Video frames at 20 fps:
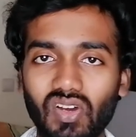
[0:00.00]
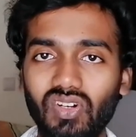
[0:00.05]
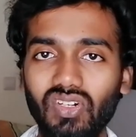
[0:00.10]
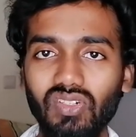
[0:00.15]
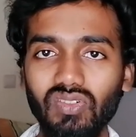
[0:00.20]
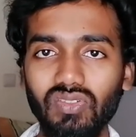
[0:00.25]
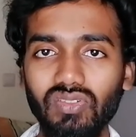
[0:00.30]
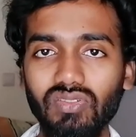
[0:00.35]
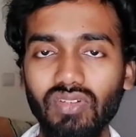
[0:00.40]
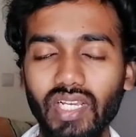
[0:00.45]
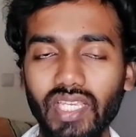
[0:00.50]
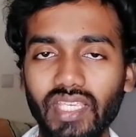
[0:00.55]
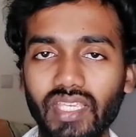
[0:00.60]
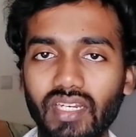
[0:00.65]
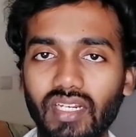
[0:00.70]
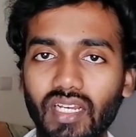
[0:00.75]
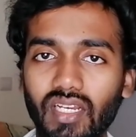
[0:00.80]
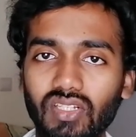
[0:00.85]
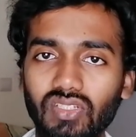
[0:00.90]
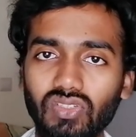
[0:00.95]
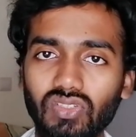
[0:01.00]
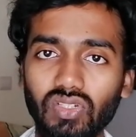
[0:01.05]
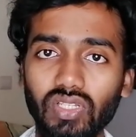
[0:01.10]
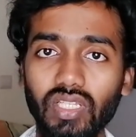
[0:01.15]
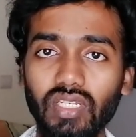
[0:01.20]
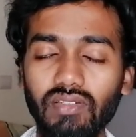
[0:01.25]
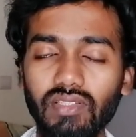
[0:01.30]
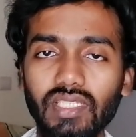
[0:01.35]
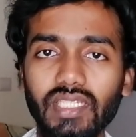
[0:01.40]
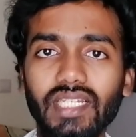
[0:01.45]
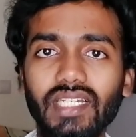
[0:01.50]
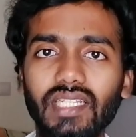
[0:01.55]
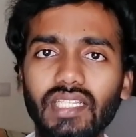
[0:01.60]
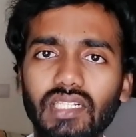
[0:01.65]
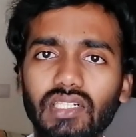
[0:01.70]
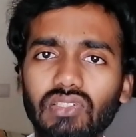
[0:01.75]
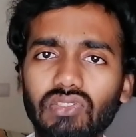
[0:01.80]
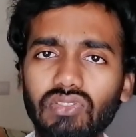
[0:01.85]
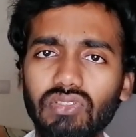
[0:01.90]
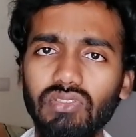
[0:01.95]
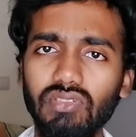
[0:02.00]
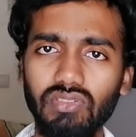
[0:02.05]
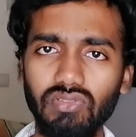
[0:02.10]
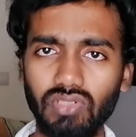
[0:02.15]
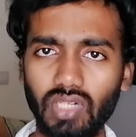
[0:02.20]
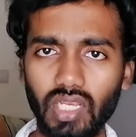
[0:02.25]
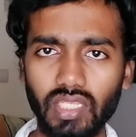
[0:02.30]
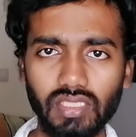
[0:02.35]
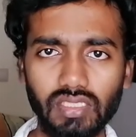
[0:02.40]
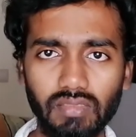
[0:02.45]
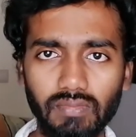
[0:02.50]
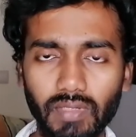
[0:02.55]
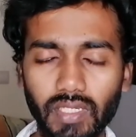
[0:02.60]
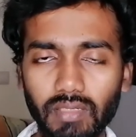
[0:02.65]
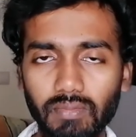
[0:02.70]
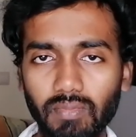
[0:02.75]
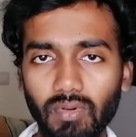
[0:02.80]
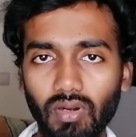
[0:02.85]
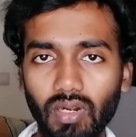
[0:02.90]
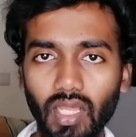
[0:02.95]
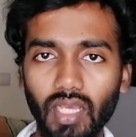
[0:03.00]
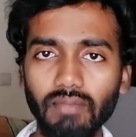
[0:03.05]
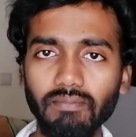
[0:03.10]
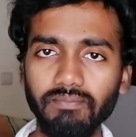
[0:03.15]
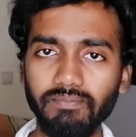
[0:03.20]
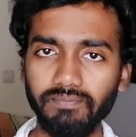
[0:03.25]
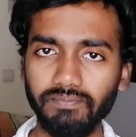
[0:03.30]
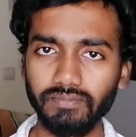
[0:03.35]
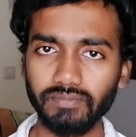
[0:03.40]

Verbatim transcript: ஒன்று உருவாக்கியிருக்காங்க ஸோ இதில் வந்து கிட்டத்தட்ட வந்துட்டு ஒரு அஞ்சு பேர் போகலாம்